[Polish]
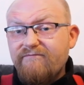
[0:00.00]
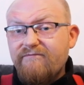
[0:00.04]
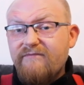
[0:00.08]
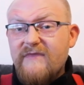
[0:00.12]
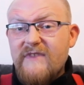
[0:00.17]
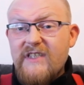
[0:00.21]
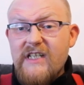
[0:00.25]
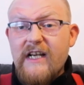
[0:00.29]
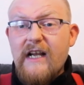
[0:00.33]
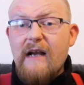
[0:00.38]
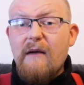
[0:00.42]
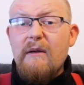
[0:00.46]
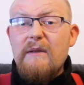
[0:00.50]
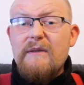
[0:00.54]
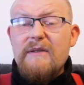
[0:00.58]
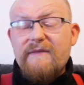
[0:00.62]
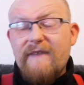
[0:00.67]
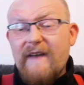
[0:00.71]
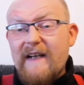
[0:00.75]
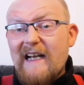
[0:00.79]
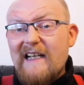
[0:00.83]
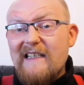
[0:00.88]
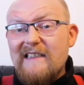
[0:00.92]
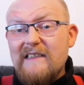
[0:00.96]
czekałem
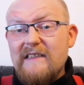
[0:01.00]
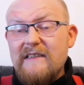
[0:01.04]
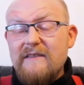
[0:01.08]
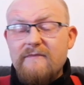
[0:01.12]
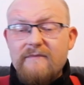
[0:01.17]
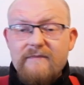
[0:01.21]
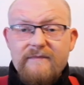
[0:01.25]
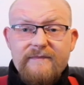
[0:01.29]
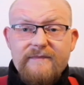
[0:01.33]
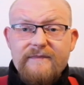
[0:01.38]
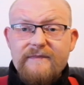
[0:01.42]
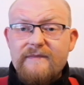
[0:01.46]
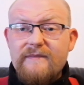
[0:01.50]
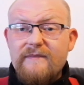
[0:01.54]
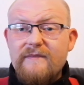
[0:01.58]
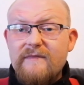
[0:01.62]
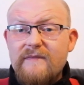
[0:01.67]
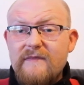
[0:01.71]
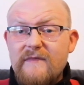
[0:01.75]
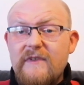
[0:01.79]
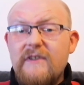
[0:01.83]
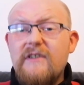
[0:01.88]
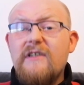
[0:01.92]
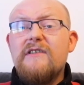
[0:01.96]
dwa razy
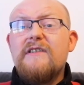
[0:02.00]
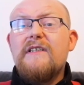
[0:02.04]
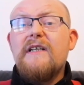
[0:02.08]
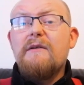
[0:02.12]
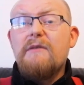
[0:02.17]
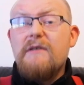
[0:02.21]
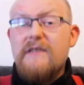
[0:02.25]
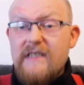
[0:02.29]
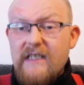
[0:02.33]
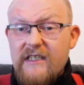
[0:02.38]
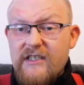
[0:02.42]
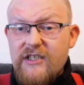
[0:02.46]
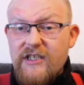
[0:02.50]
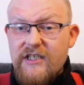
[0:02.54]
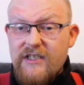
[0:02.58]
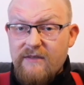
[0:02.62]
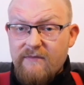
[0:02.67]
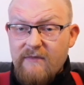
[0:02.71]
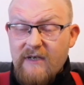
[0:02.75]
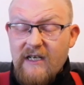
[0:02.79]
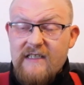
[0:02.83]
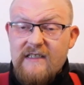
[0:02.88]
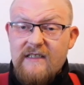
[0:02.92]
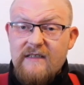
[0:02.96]
i dostałeś za
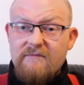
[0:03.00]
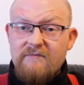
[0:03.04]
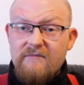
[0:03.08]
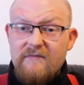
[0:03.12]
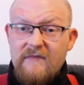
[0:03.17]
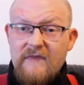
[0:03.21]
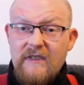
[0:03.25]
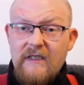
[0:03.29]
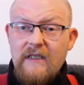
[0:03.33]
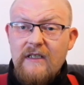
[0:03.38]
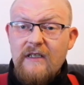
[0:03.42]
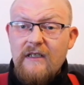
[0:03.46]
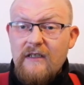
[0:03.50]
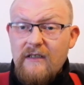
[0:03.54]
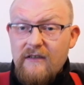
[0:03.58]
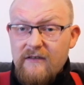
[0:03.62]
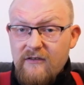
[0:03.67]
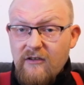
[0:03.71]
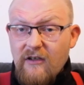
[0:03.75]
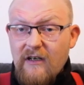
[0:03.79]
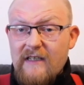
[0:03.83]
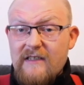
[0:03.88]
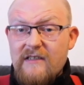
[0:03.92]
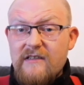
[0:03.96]
trzecim razem
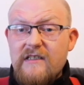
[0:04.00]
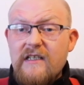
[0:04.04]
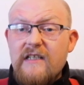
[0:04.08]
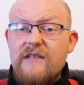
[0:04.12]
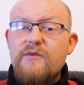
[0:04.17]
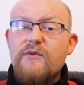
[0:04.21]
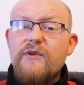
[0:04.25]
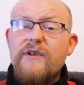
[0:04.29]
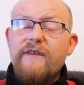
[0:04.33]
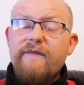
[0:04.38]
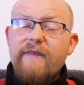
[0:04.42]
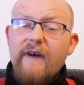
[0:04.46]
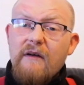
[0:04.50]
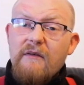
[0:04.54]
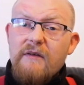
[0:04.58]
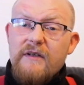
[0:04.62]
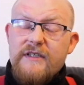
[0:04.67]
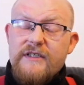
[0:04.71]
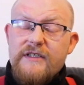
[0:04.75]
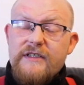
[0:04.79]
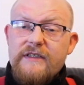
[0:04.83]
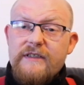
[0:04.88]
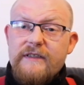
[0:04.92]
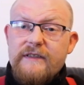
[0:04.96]
to, na co
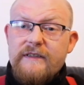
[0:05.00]
zasługiwałeś.